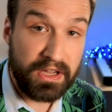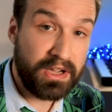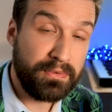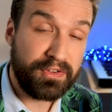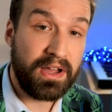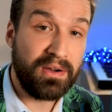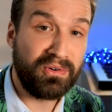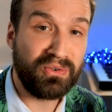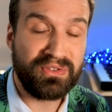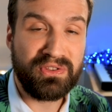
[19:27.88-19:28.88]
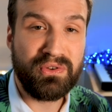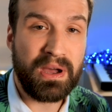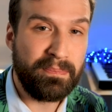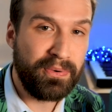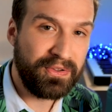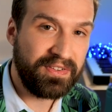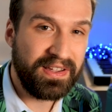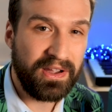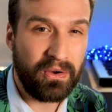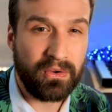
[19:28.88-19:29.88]
Et comme ça, on continue à
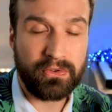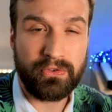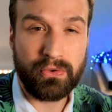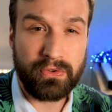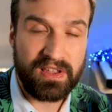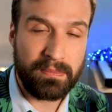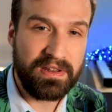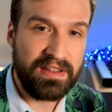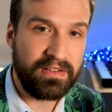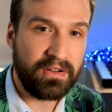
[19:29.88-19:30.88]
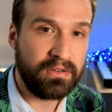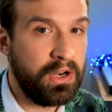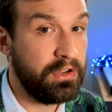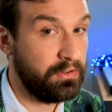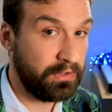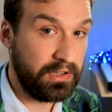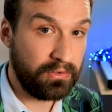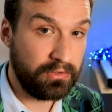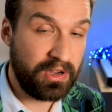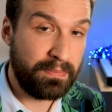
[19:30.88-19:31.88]
bosser en sociabilisant. Les gens qui
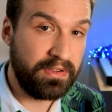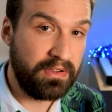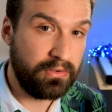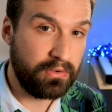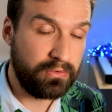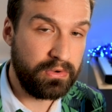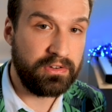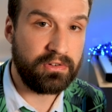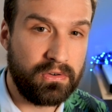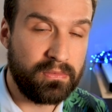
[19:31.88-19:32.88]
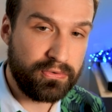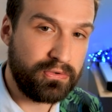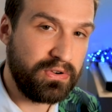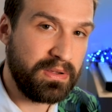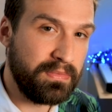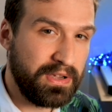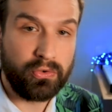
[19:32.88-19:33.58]
sont déjà passés sur Twitch ont beaucoup aimé.